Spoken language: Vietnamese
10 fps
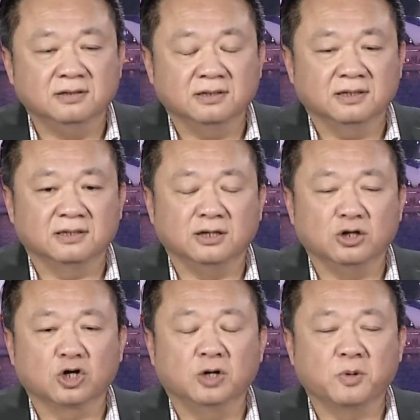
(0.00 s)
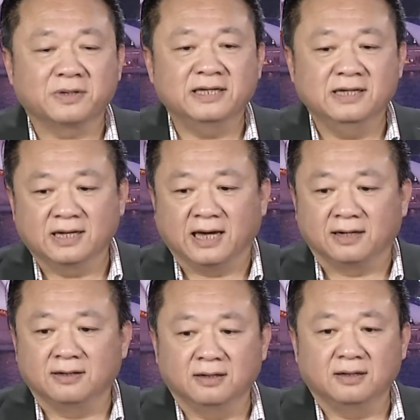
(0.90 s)
đó thì nó có một cái khía
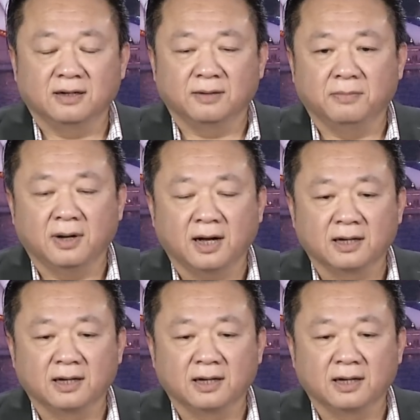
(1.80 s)
cạnh mà